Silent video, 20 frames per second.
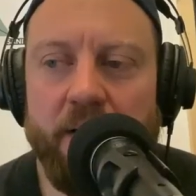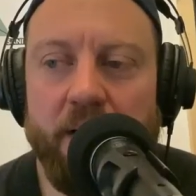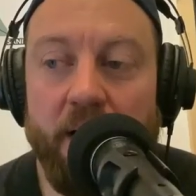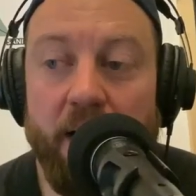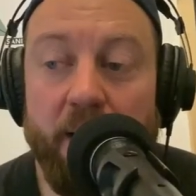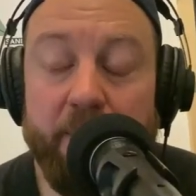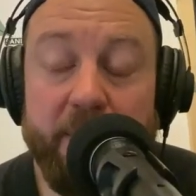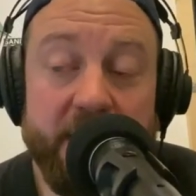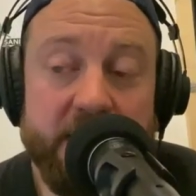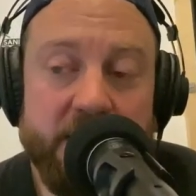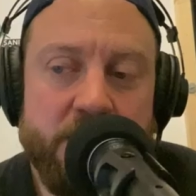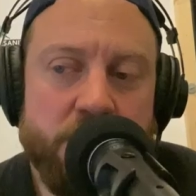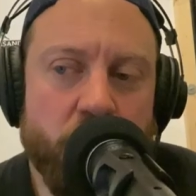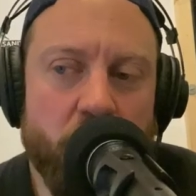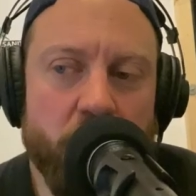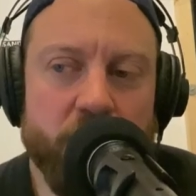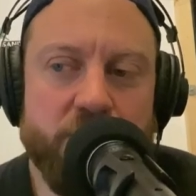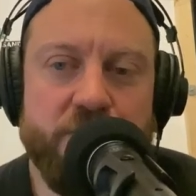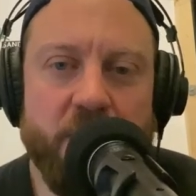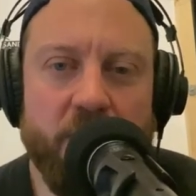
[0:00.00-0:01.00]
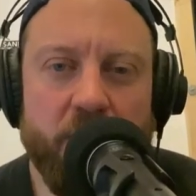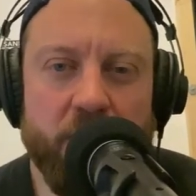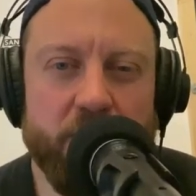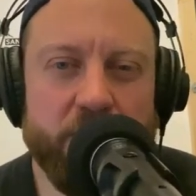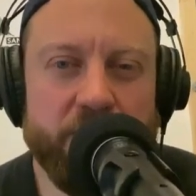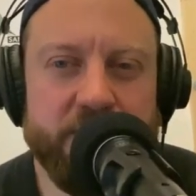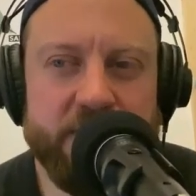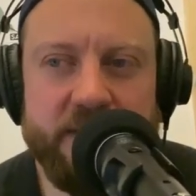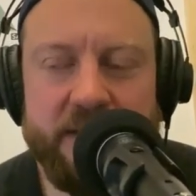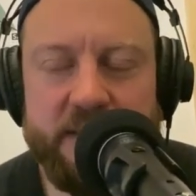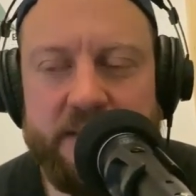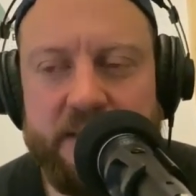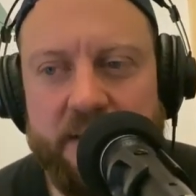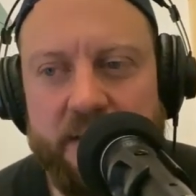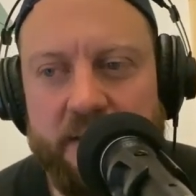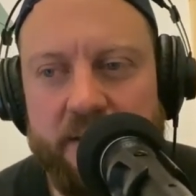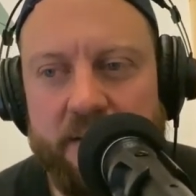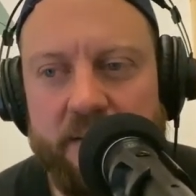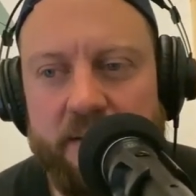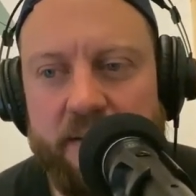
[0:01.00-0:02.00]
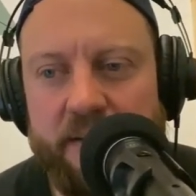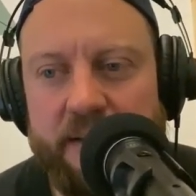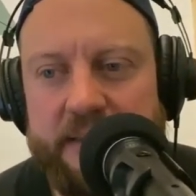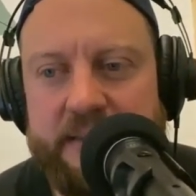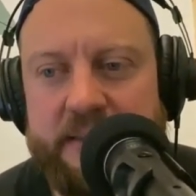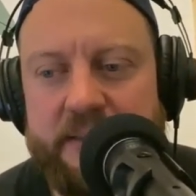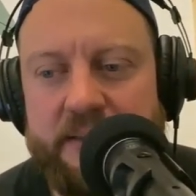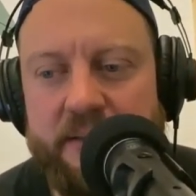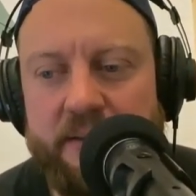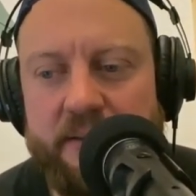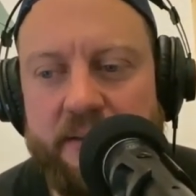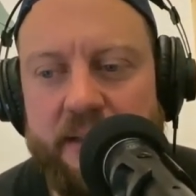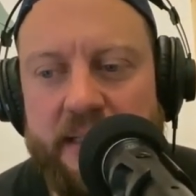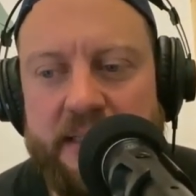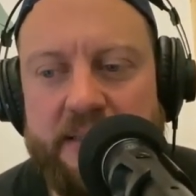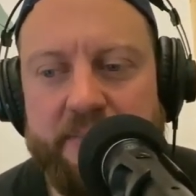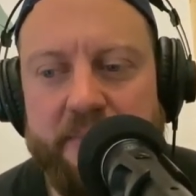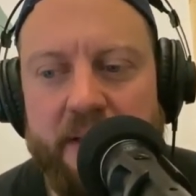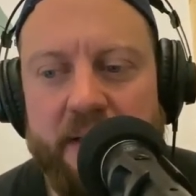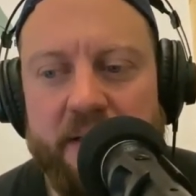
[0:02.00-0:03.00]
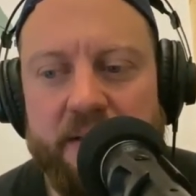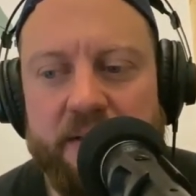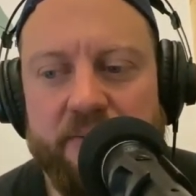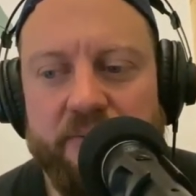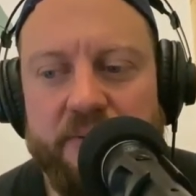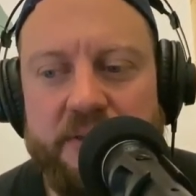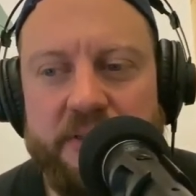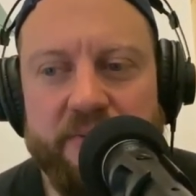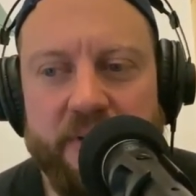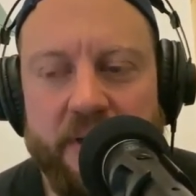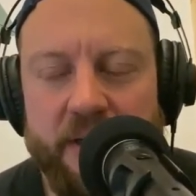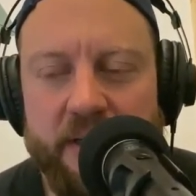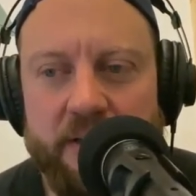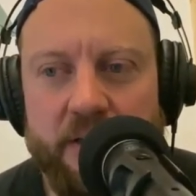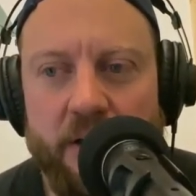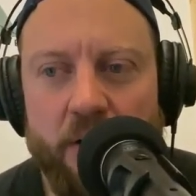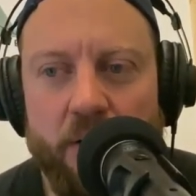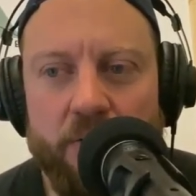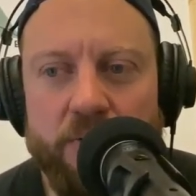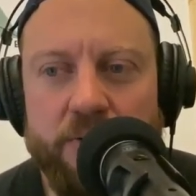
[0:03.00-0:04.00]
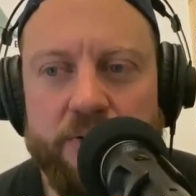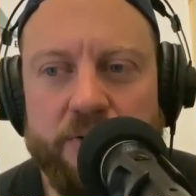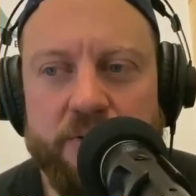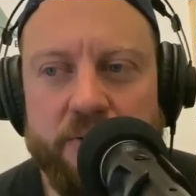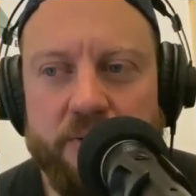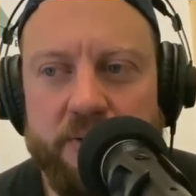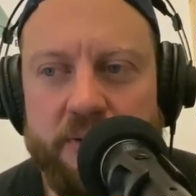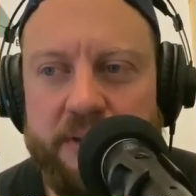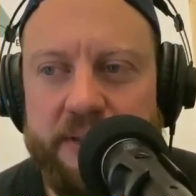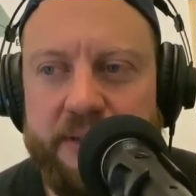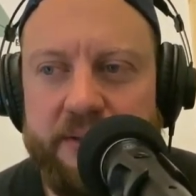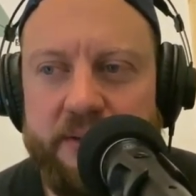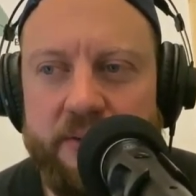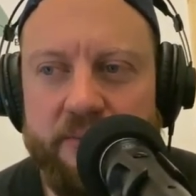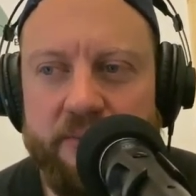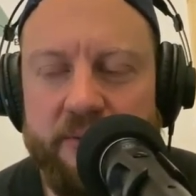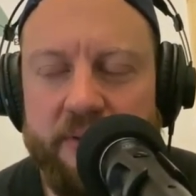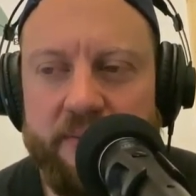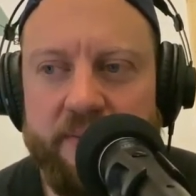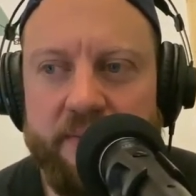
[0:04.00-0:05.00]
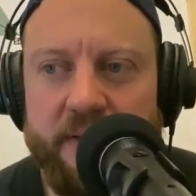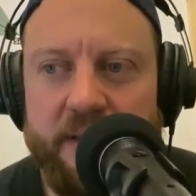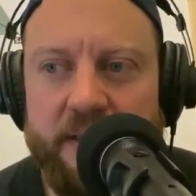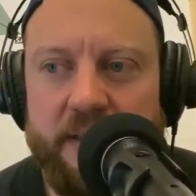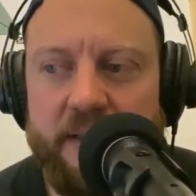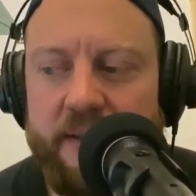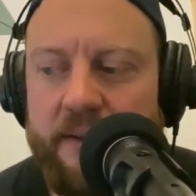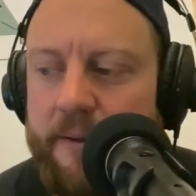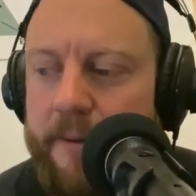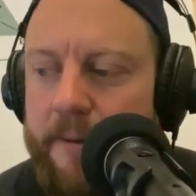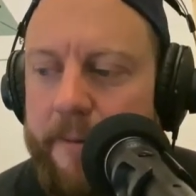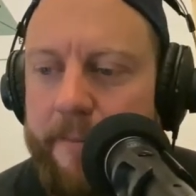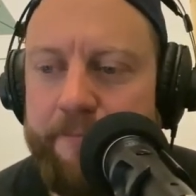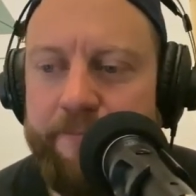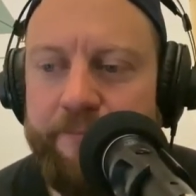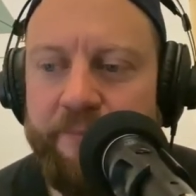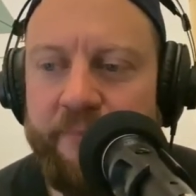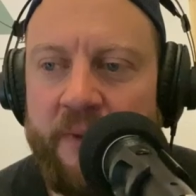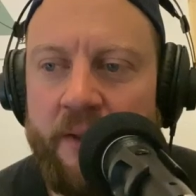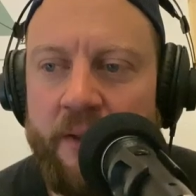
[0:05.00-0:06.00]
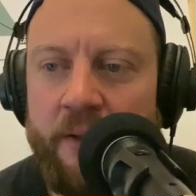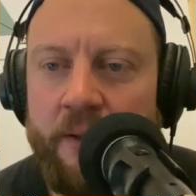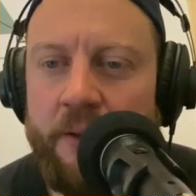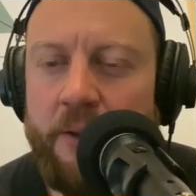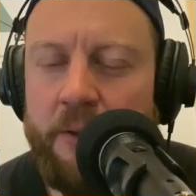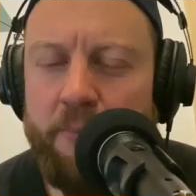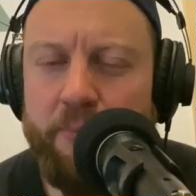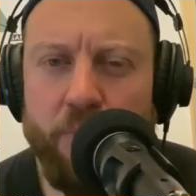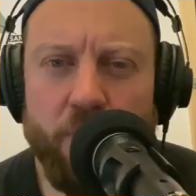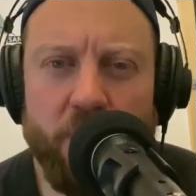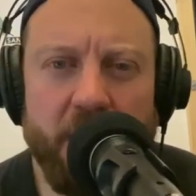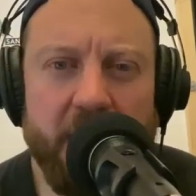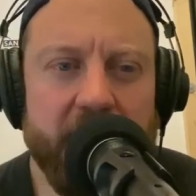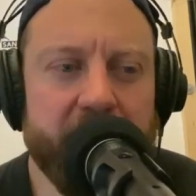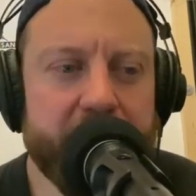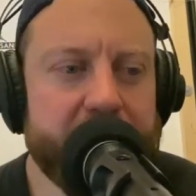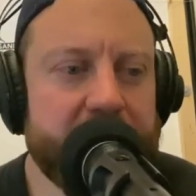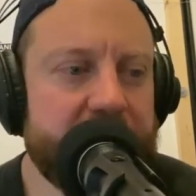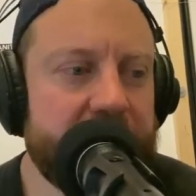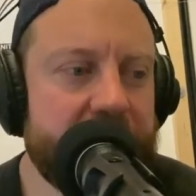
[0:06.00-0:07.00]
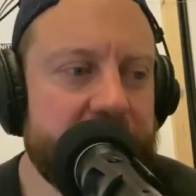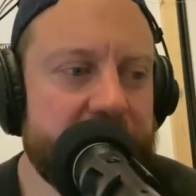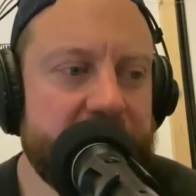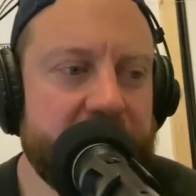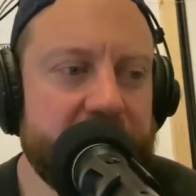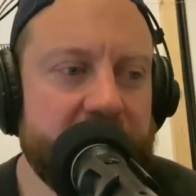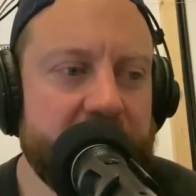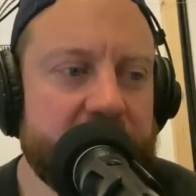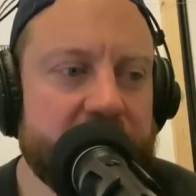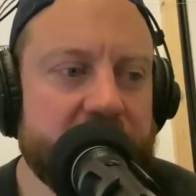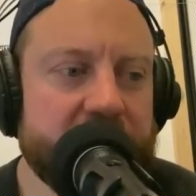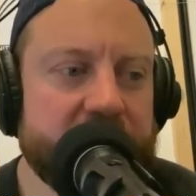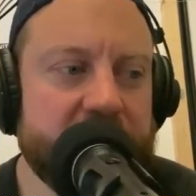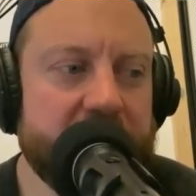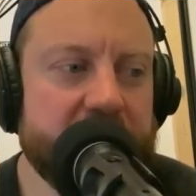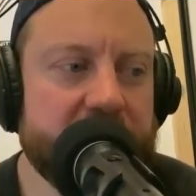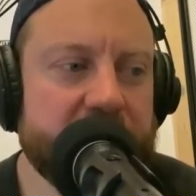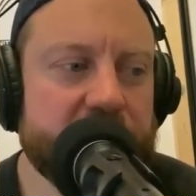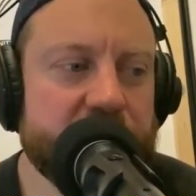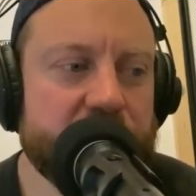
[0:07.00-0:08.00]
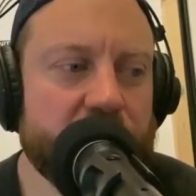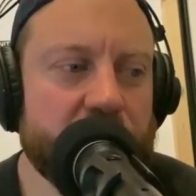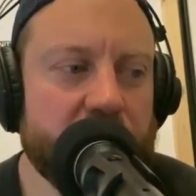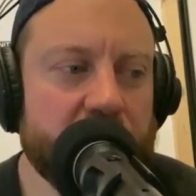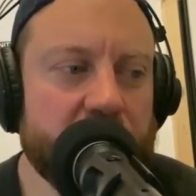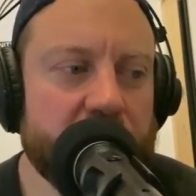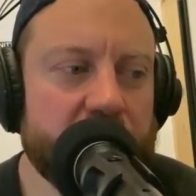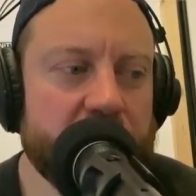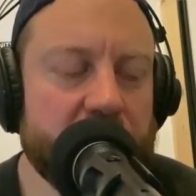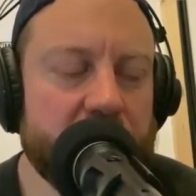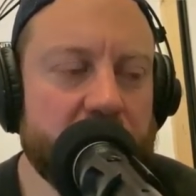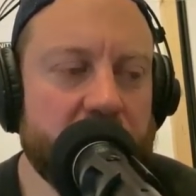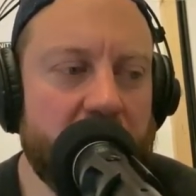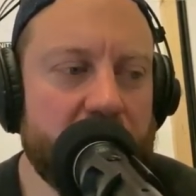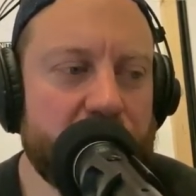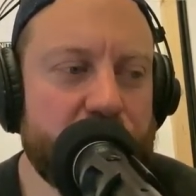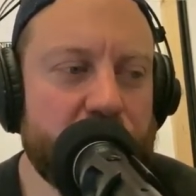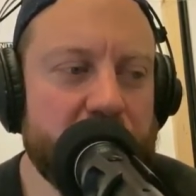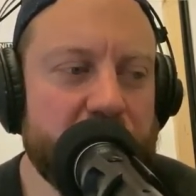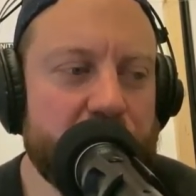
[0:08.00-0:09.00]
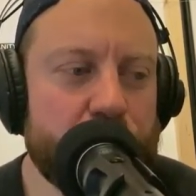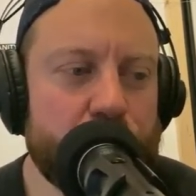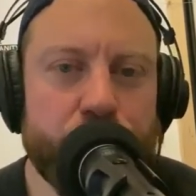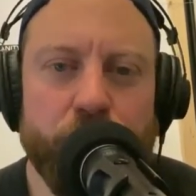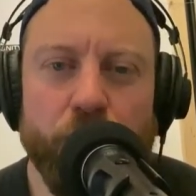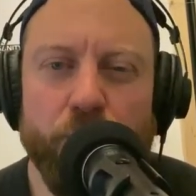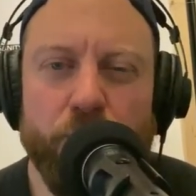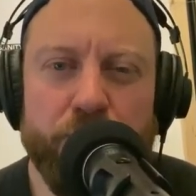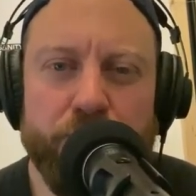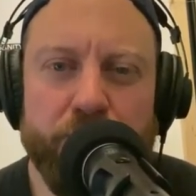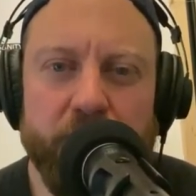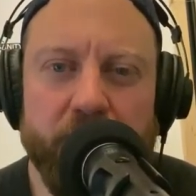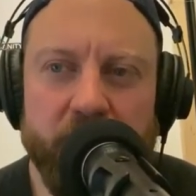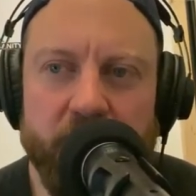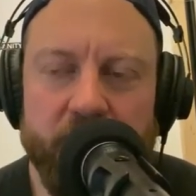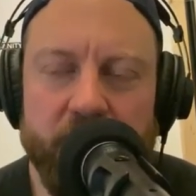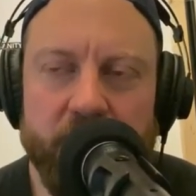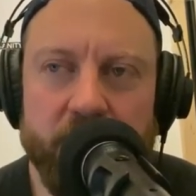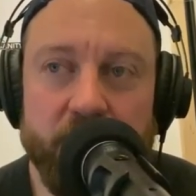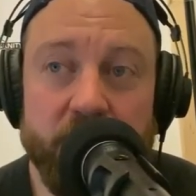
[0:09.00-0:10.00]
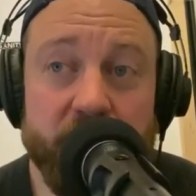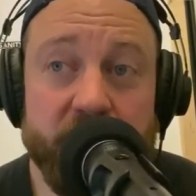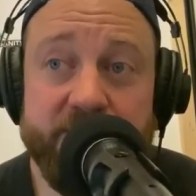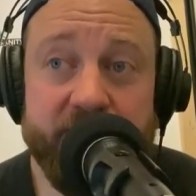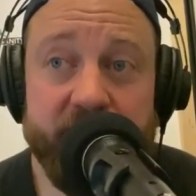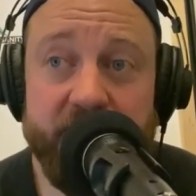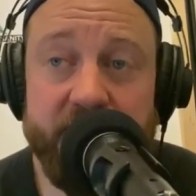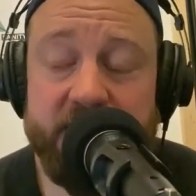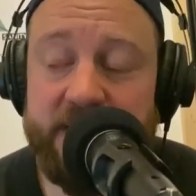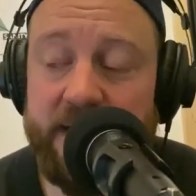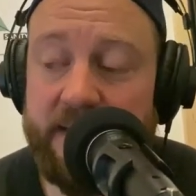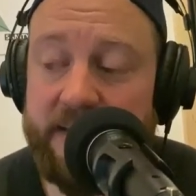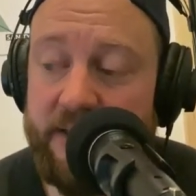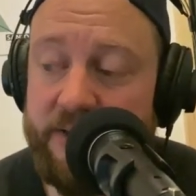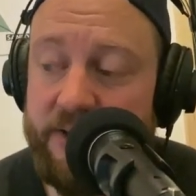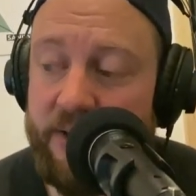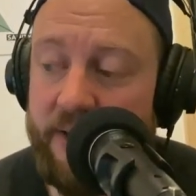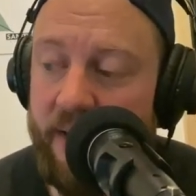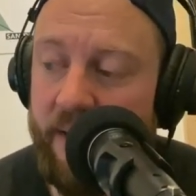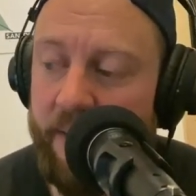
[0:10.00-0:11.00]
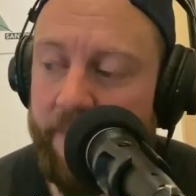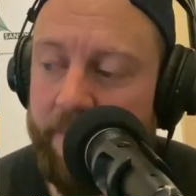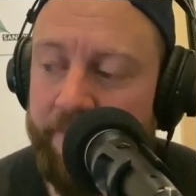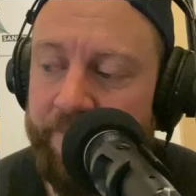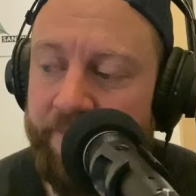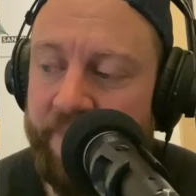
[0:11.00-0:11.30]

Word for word: Aber es schaut so aus, dass sie jetzt das macht, wo sie wirklich taugt und nicht auf irgendwelche Programme, Diäten setzt, sondern einfach ihren Flow findet. Und das finde ich sensationell.